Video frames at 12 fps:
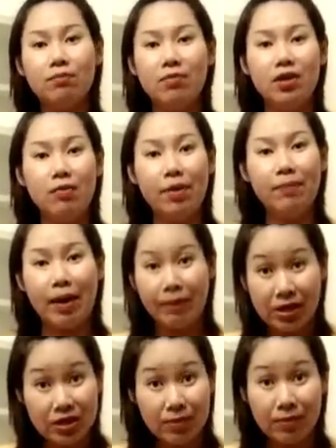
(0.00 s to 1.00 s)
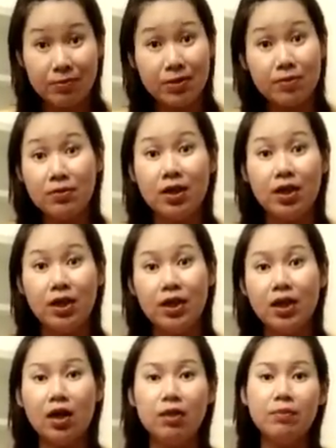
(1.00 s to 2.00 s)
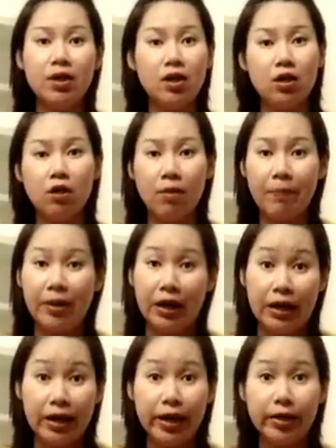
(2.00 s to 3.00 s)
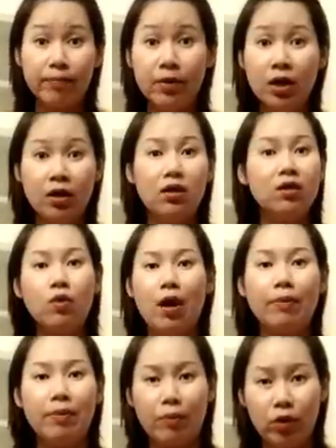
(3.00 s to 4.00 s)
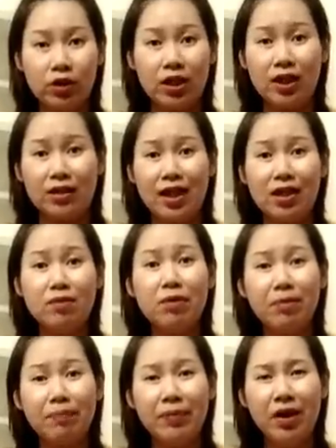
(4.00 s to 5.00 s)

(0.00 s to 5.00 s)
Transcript: หรือว่ามาไม่สม่ำเสมอนะคะ มีเลือดออกมาเป็นริมคือความผิดปกติต่างๆที่มัน